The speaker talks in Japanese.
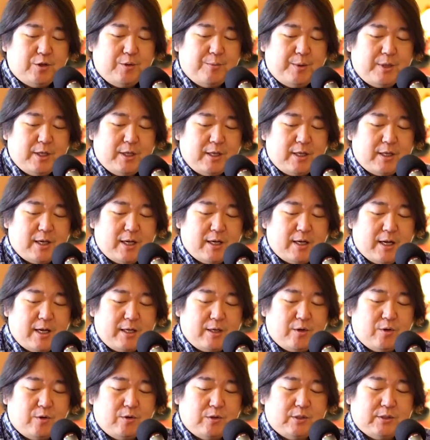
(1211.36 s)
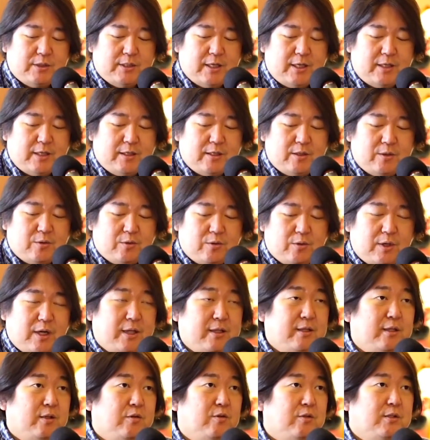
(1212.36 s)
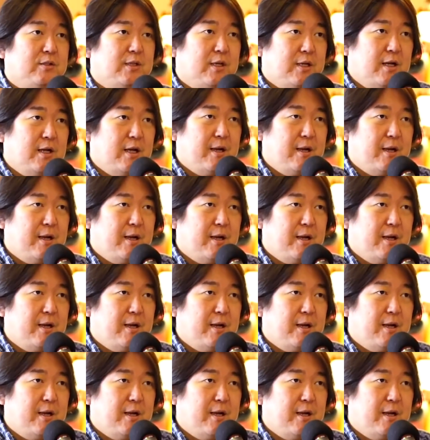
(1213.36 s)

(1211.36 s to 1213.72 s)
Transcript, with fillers: 例えば人間関係を良くしたいってことがあったとした